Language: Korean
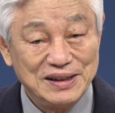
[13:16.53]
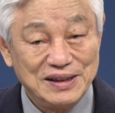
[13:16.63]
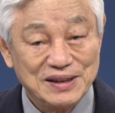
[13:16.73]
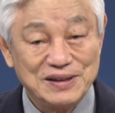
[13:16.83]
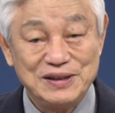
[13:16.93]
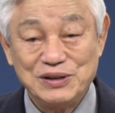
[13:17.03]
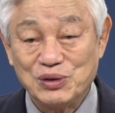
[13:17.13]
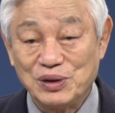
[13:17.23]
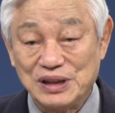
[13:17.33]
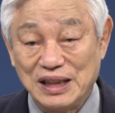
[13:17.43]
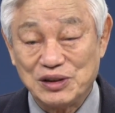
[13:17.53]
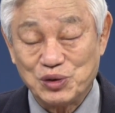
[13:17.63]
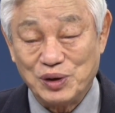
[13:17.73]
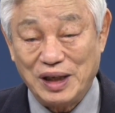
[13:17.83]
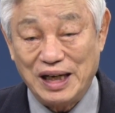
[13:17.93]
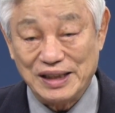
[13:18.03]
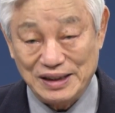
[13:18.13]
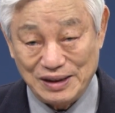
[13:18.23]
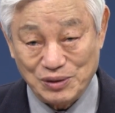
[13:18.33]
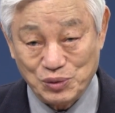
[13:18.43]
그리스도 예수 안에
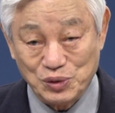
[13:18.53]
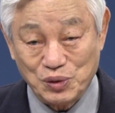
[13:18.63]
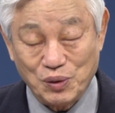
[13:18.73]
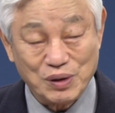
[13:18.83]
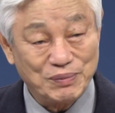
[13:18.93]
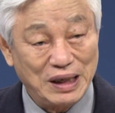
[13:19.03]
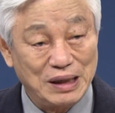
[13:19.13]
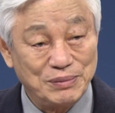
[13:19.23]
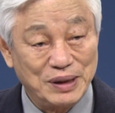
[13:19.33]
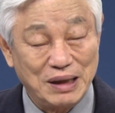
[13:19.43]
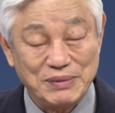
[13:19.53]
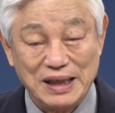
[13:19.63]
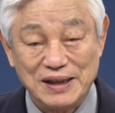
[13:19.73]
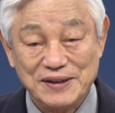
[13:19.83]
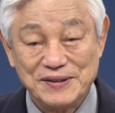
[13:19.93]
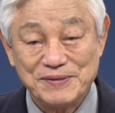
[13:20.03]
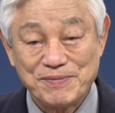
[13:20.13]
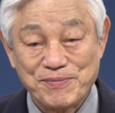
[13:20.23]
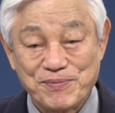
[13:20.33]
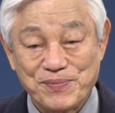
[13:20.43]
있는 구속으로 말미암아
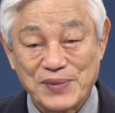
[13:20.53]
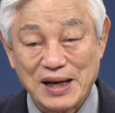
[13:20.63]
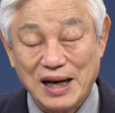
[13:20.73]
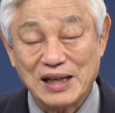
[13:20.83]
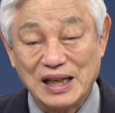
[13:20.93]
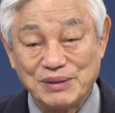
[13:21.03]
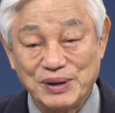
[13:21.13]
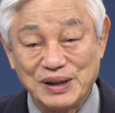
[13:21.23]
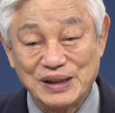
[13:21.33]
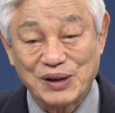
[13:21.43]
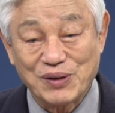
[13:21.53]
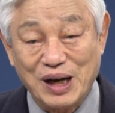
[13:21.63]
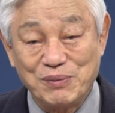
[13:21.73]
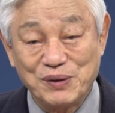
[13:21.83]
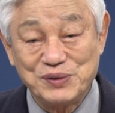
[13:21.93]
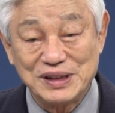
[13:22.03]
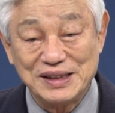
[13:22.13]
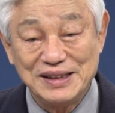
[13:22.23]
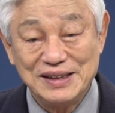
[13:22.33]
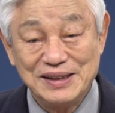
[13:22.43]
하나님의 은혜로 값없이
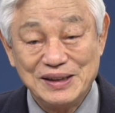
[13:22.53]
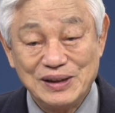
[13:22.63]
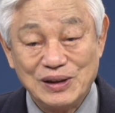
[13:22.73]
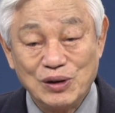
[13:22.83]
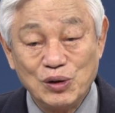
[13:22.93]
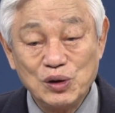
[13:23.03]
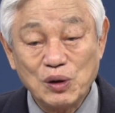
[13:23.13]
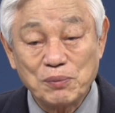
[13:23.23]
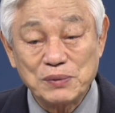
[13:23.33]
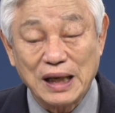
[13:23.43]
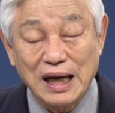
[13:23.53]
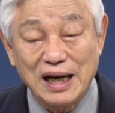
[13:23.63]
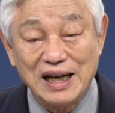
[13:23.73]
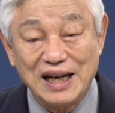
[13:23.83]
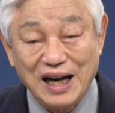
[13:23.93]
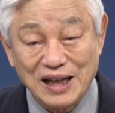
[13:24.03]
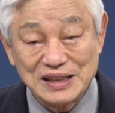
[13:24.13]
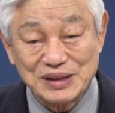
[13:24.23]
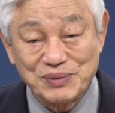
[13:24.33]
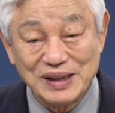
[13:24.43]
어렵다
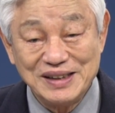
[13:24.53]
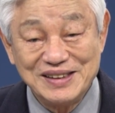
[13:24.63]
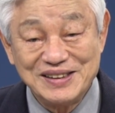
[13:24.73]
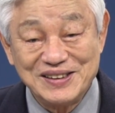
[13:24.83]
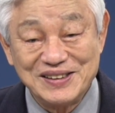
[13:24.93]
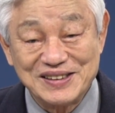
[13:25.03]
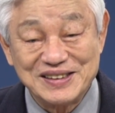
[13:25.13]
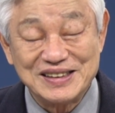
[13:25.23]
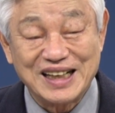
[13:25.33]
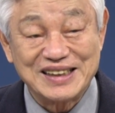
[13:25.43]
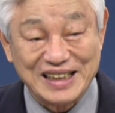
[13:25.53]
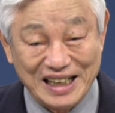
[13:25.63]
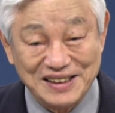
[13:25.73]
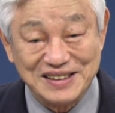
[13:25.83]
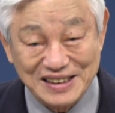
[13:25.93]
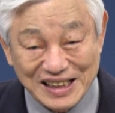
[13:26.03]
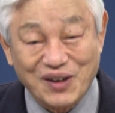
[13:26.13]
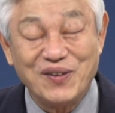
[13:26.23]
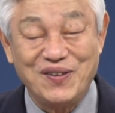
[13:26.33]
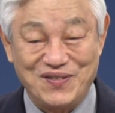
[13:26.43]
하심을 얻은 자
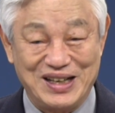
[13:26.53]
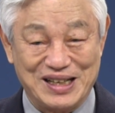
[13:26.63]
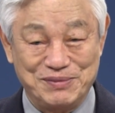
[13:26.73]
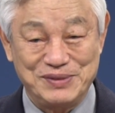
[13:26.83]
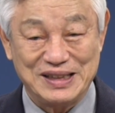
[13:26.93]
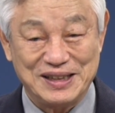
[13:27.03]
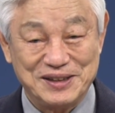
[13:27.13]
되었느니라고 말합니다.